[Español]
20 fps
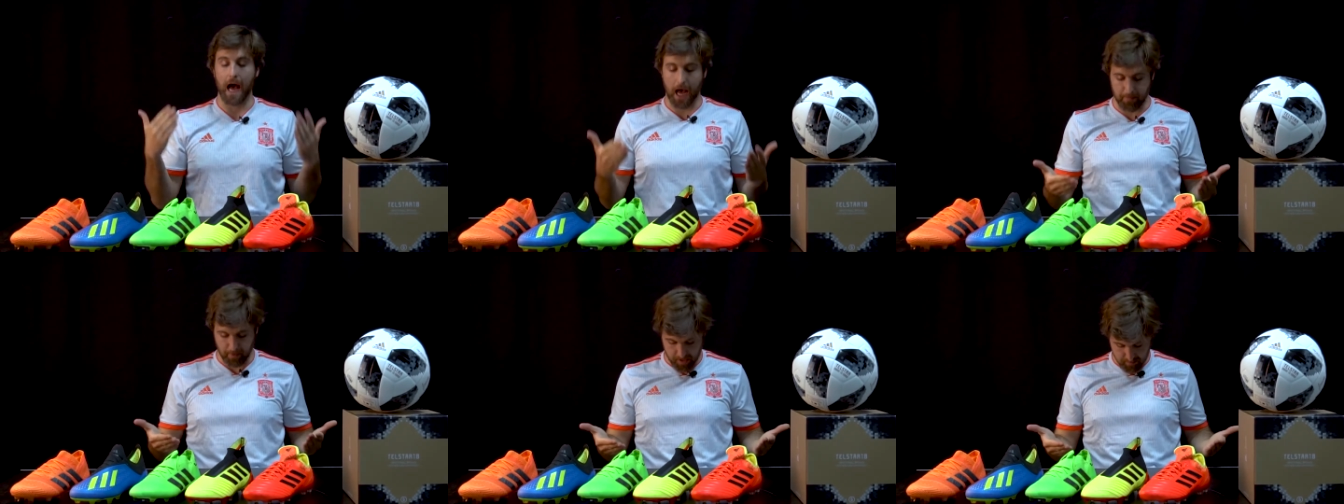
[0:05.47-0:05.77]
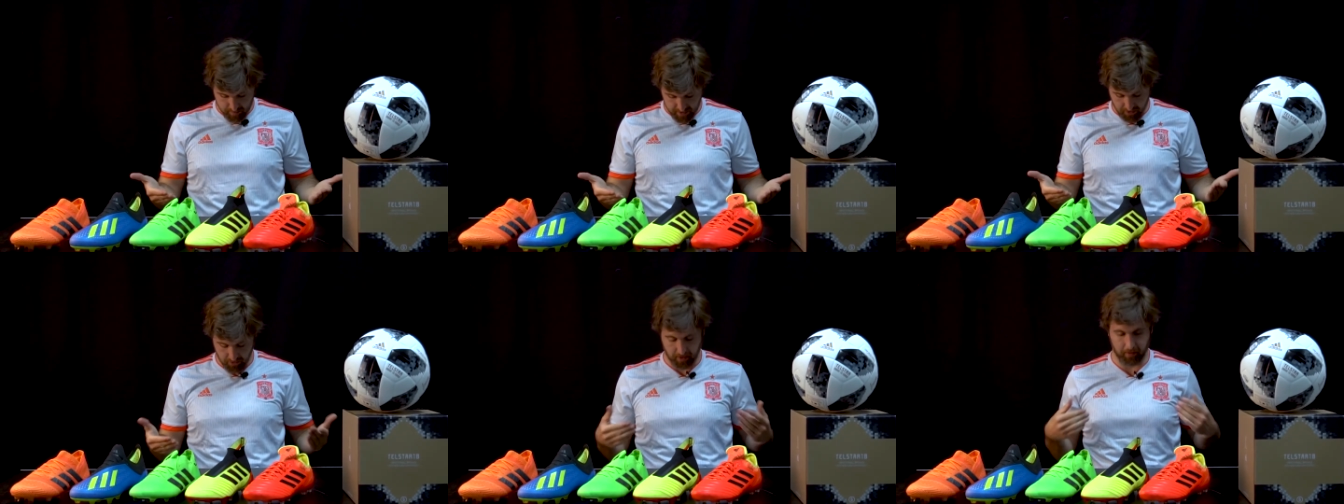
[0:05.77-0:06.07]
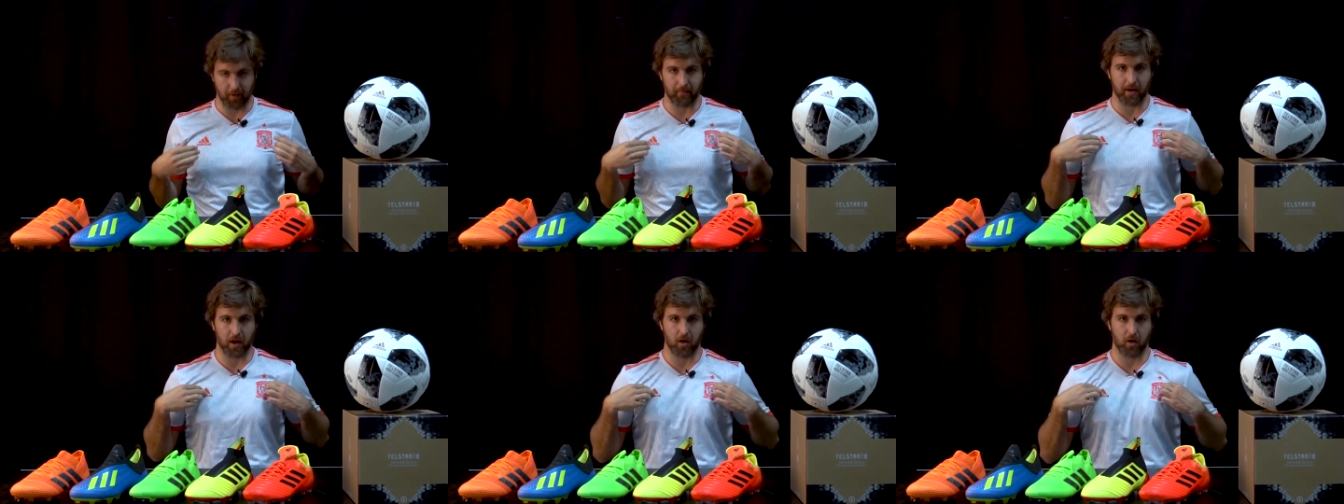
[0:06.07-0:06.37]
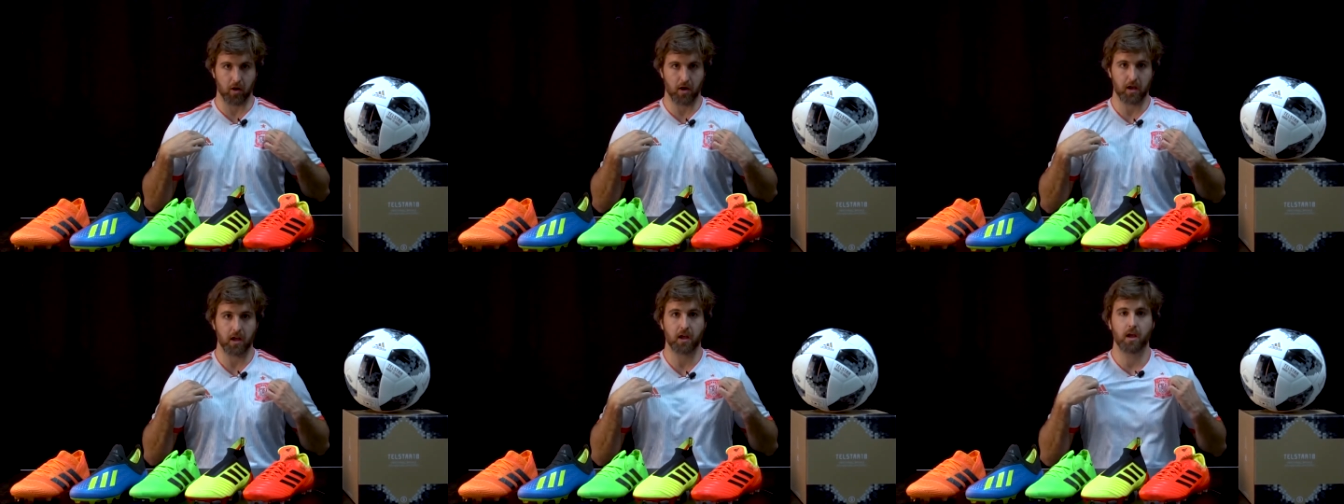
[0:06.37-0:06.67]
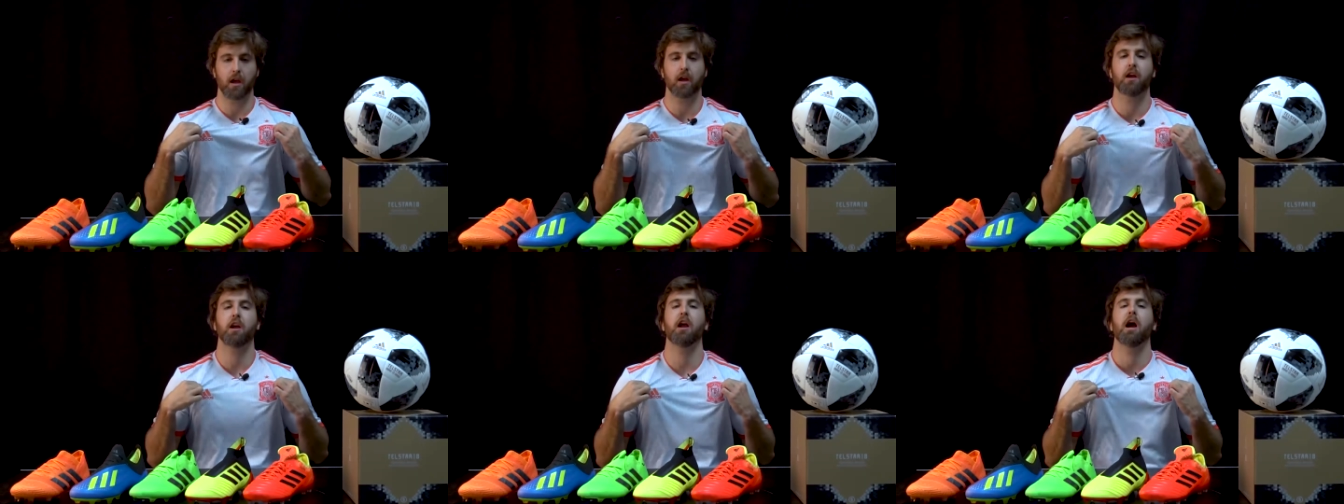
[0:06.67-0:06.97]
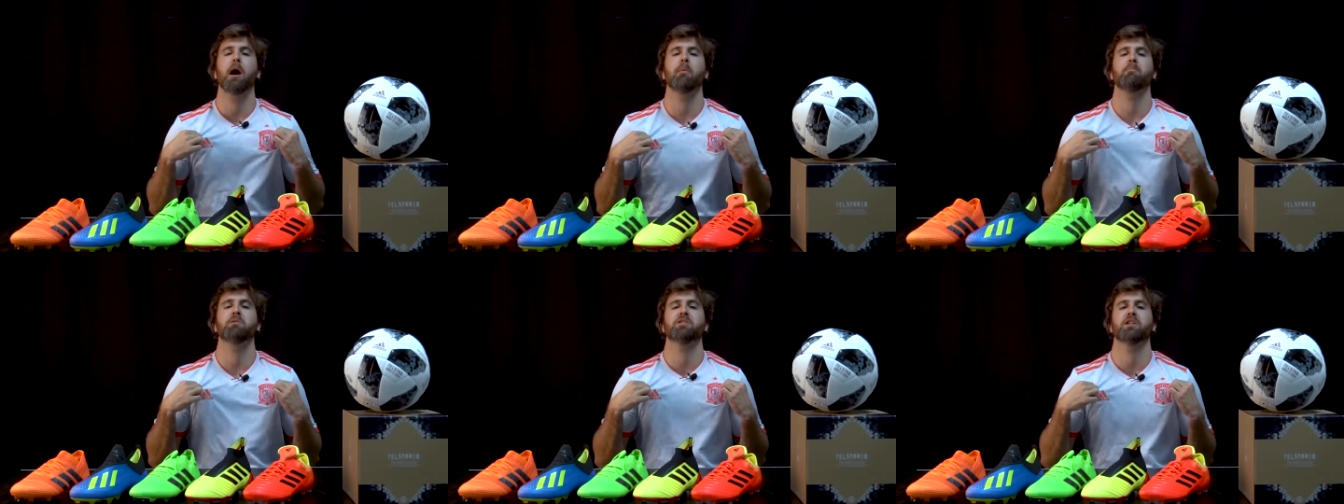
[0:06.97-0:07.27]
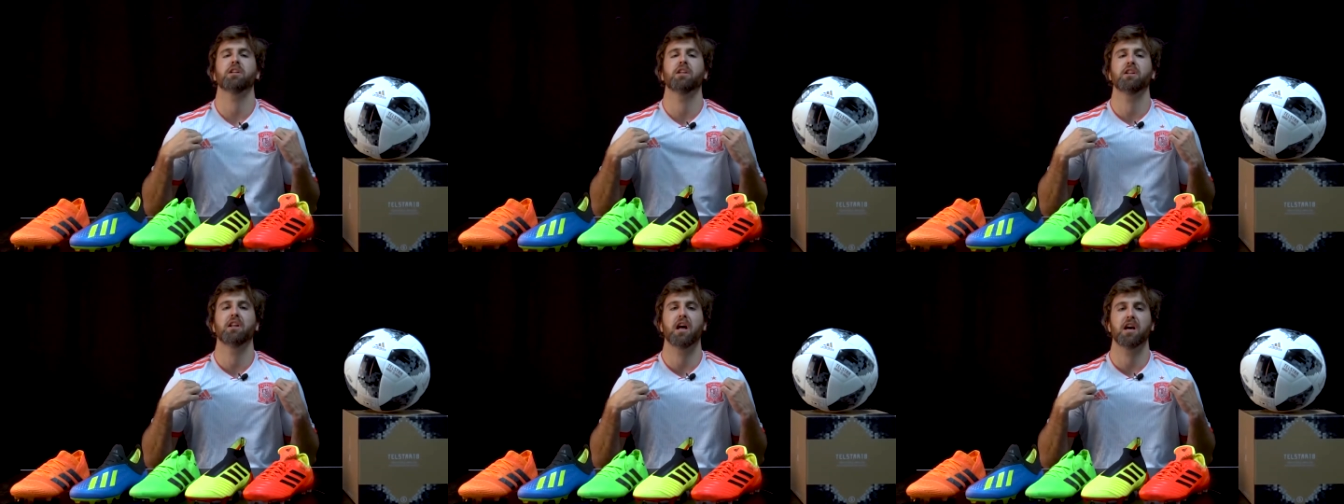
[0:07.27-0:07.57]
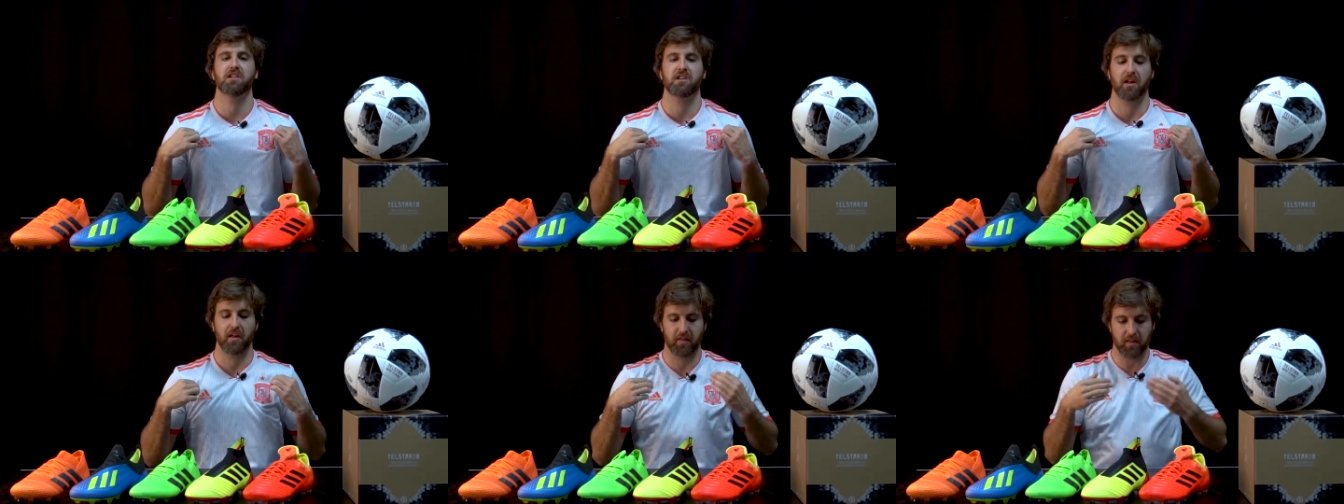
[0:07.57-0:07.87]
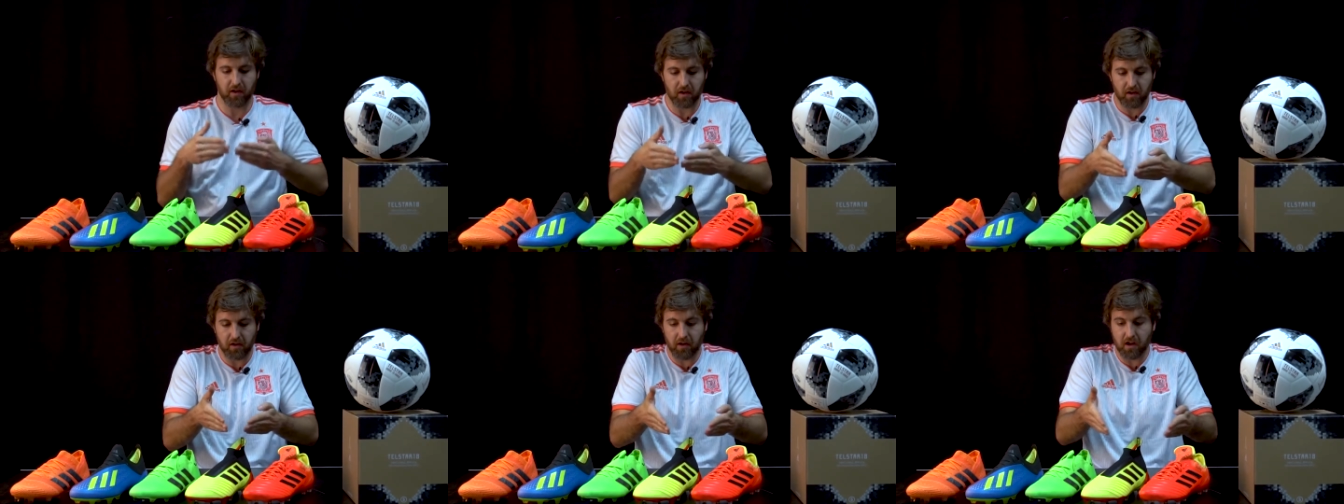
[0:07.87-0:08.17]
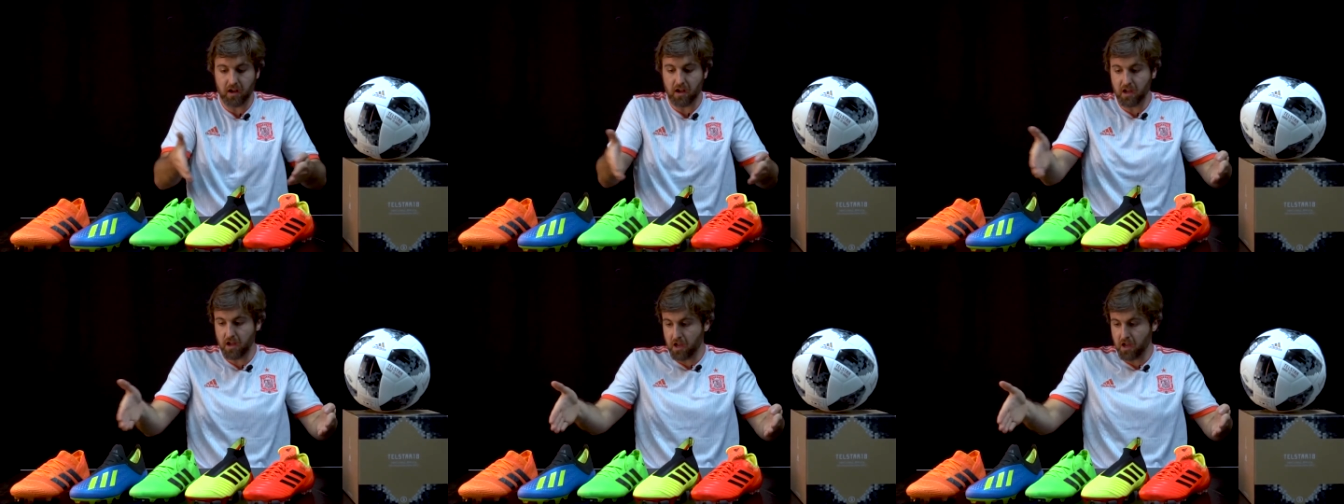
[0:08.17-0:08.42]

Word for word: ¿habéis visto que bien vengo hoy? Camisetita de la selección,